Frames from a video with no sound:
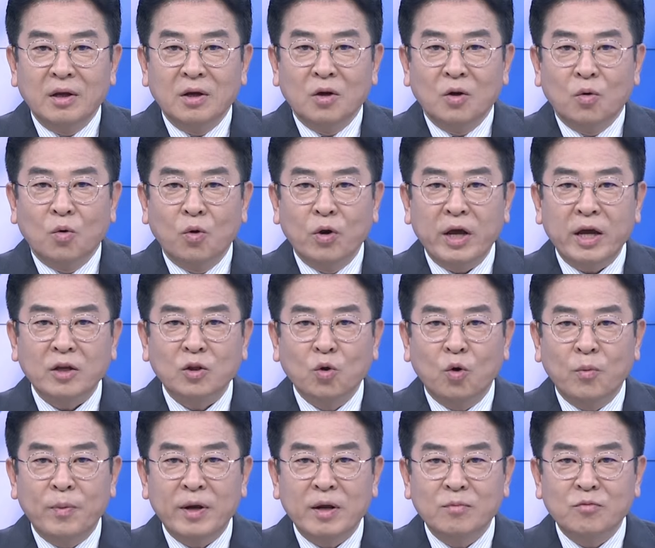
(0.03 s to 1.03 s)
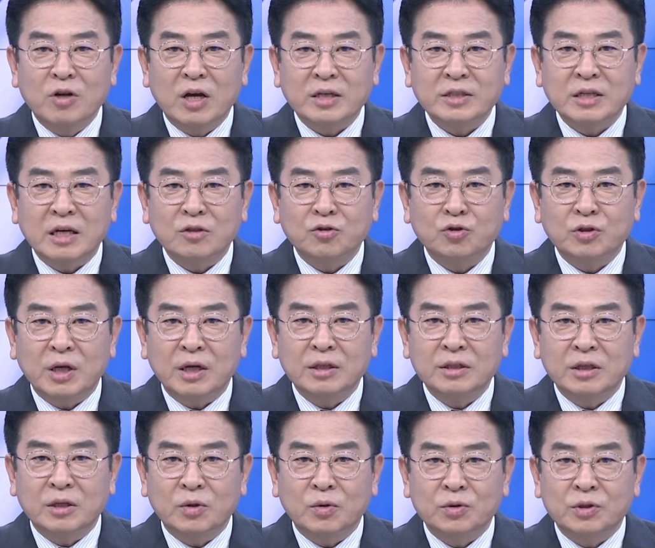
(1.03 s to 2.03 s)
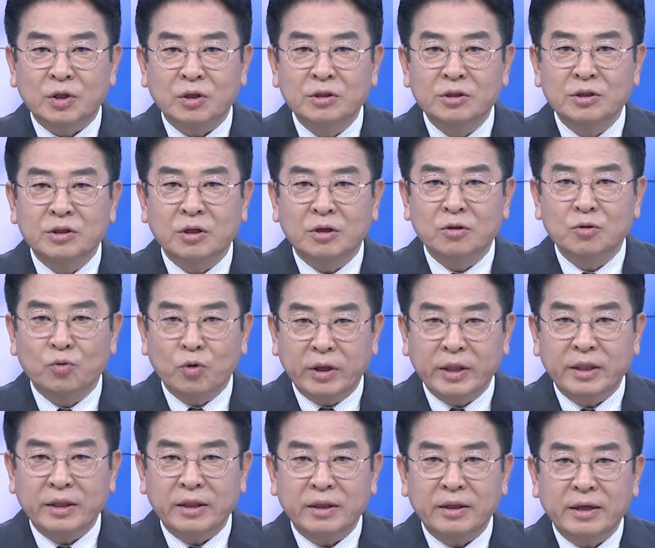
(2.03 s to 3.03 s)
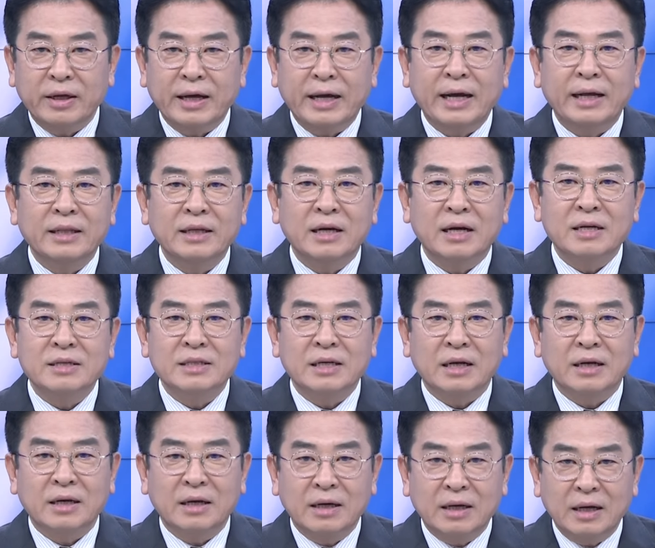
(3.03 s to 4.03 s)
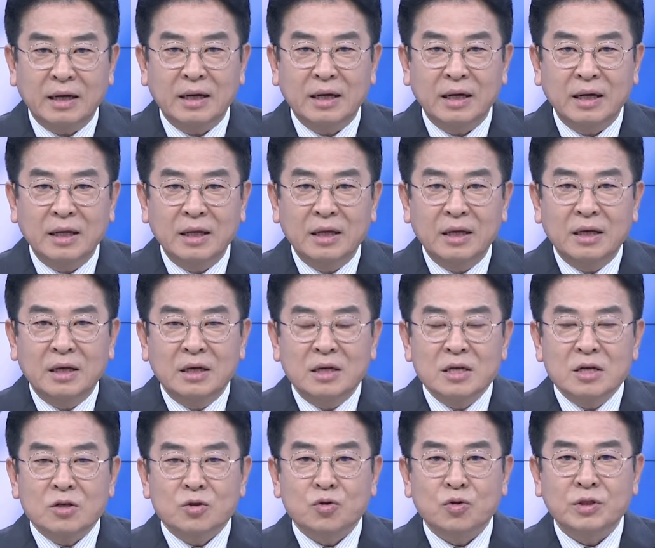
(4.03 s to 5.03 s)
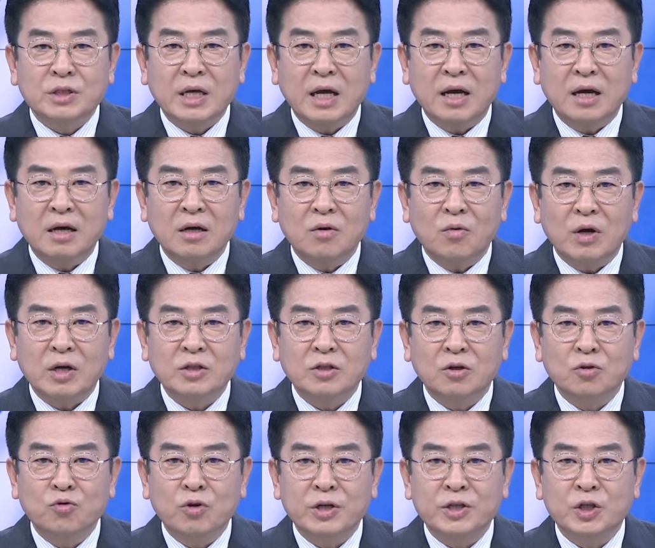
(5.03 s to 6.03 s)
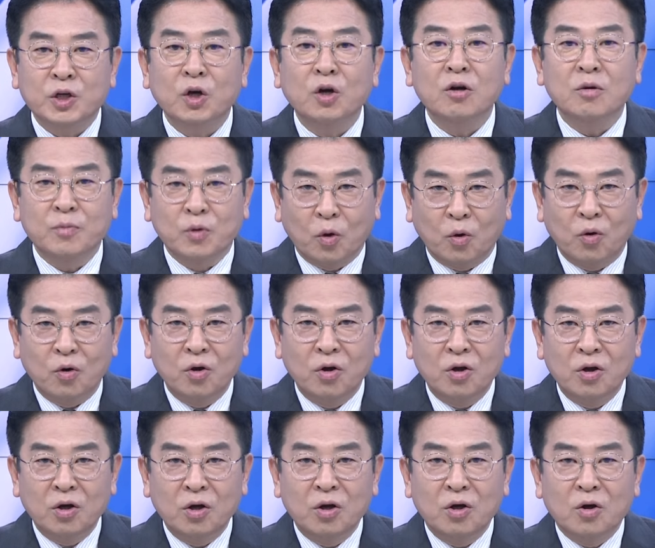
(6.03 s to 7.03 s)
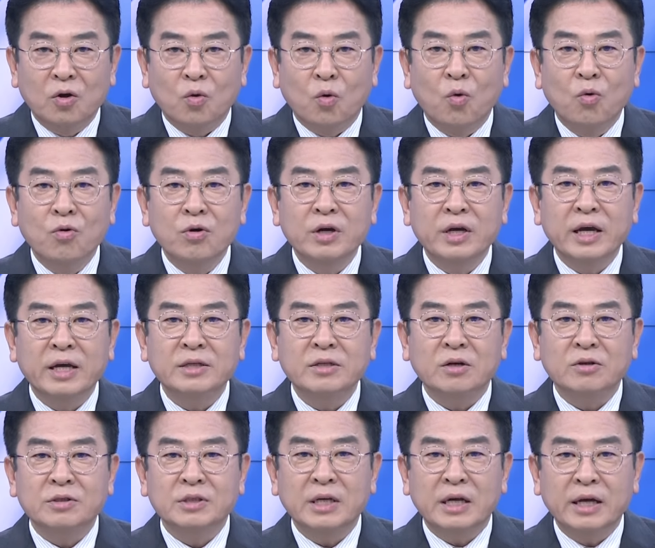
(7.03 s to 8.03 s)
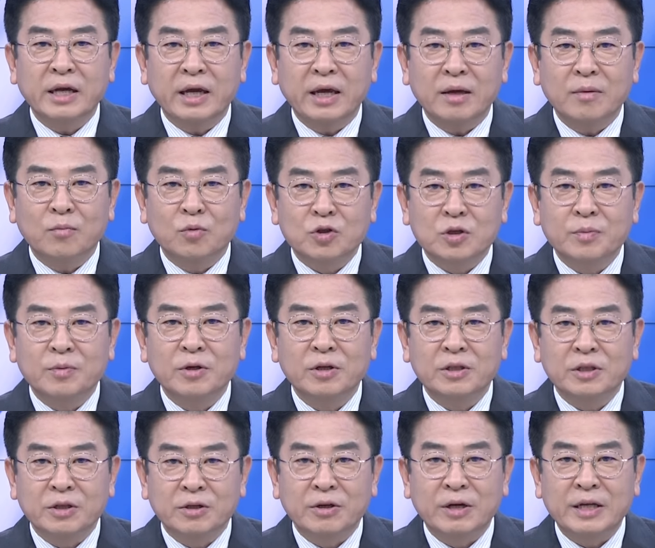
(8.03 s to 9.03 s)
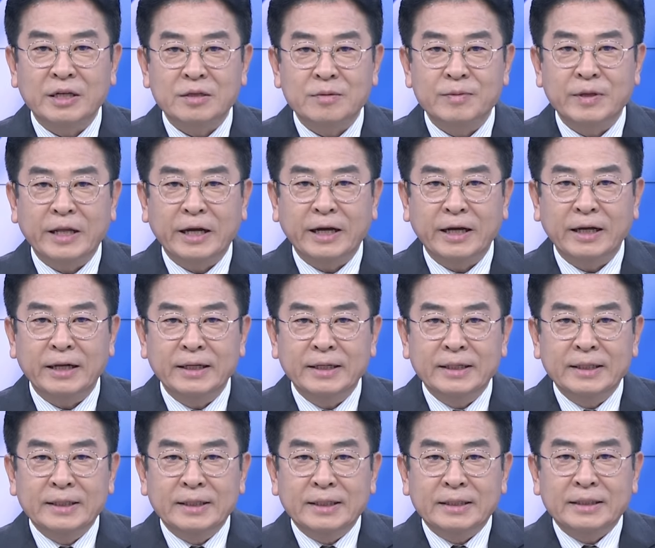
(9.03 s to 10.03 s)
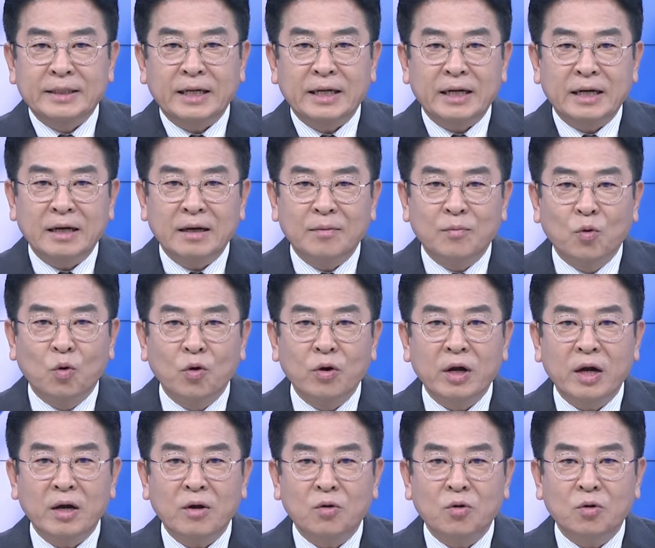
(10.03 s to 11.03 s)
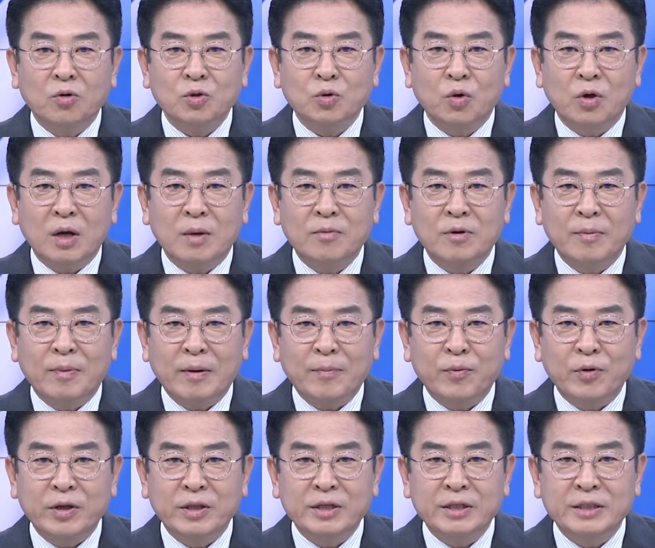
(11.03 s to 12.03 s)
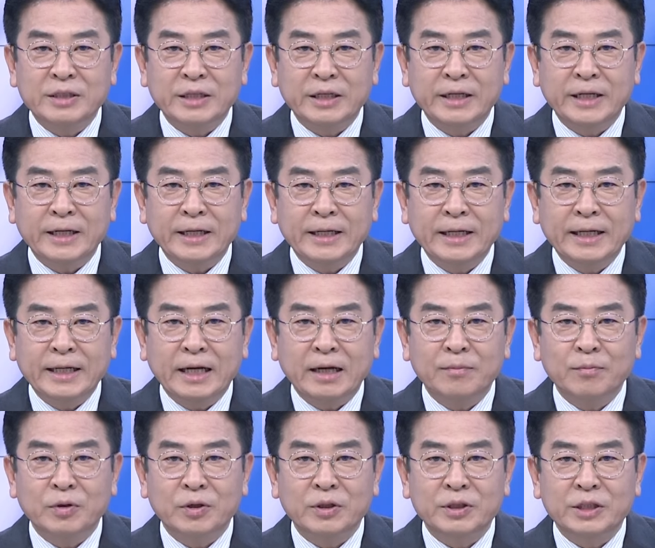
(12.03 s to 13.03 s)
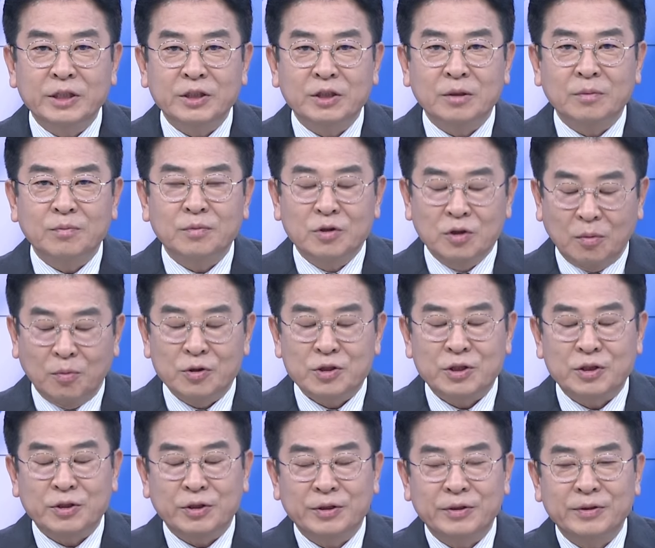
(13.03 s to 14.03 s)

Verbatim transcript: 올해 노벨문학상 수상자로 선정된 한강 작가가 수상 확정 뒤에 처음으로 공개석상의 모습을 드러냈습니다. 자, 뭐라고 소감을 발표했는지 한번 직접 들어보시죠.